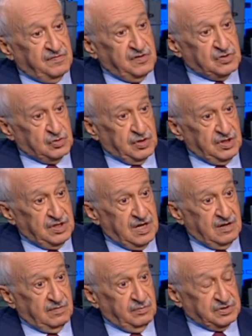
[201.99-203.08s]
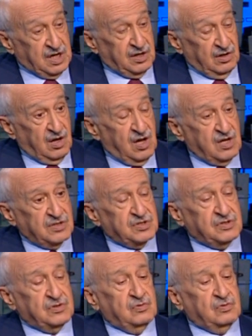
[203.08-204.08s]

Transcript: في سوريا بشكل خاص